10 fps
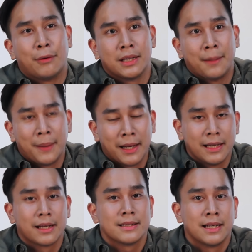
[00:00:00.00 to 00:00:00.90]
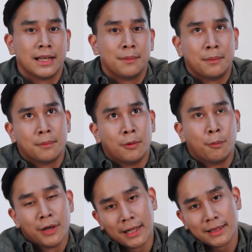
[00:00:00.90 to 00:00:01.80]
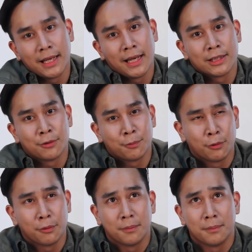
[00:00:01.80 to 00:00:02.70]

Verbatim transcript: lewat apa yang dia kerjain maupun acting ataupun